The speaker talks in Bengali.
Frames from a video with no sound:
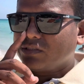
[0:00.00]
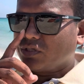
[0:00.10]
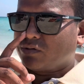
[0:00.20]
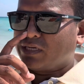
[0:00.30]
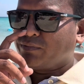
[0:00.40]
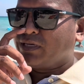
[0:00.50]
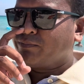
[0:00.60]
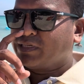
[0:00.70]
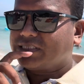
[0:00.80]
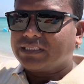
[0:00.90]
যখন আমি
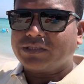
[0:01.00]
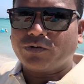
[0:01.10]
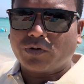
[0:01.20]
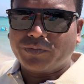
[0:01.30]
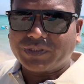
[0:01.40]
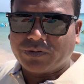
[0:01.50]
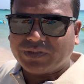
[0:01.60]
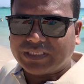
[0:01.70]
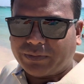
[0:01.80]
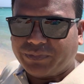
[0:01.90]
অ্যাম্বাসিতে ডকুমেন্টসগুলো
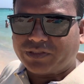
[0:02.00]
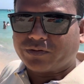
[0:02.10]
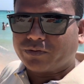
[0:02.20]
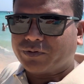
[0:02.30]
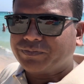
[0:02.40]
সাবমিট করব